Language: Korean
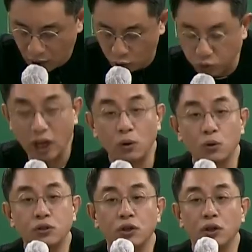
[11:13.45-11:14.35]

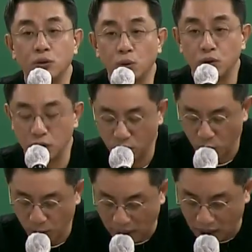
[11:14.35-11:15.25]
두뇌로서의
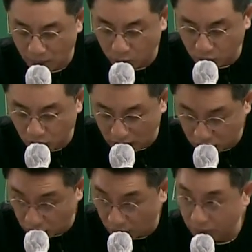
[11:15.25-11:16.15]
조직으로 바라보는
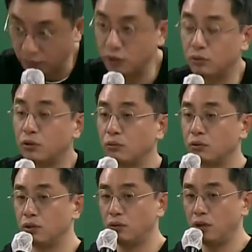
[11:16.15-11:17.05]
관점 밑줄
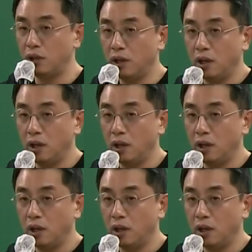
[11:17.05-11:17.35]
쳐두시고요.